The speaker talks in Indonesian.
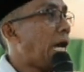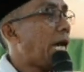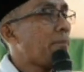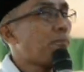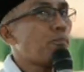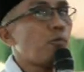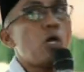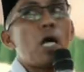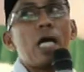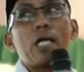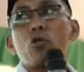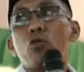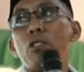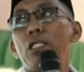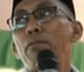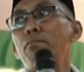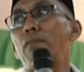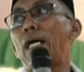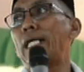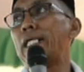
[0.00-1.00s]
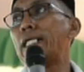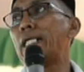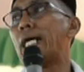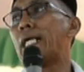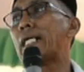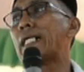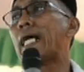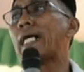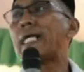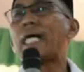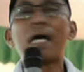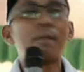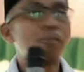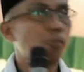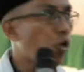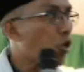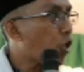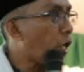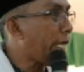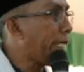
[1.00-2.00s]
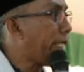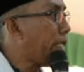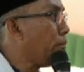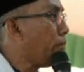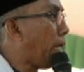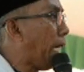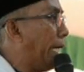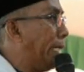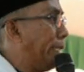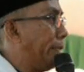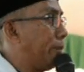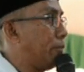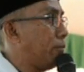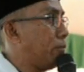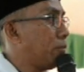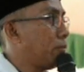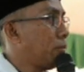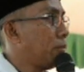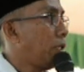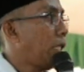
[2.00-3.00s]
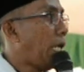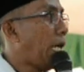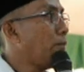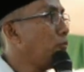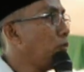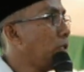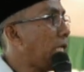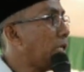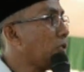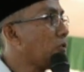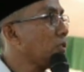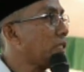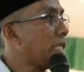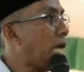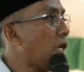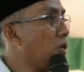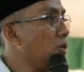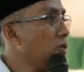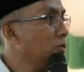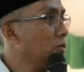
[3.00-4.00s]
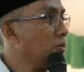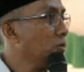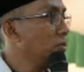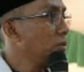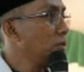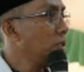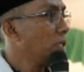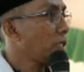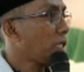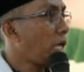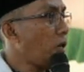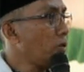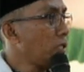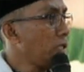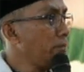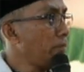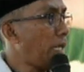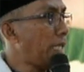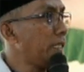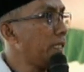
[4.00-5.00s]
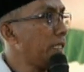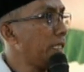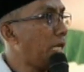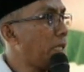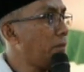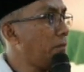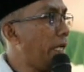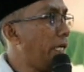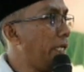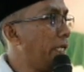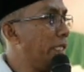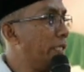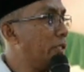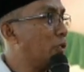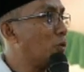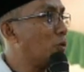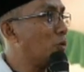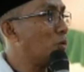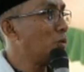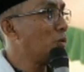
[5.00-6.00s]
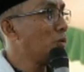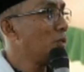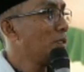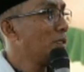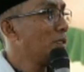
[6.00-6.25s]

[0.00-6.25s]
ngapo aku deman dengan kakak pokoknya deman amun aku tahu kau deman dengan Beni itu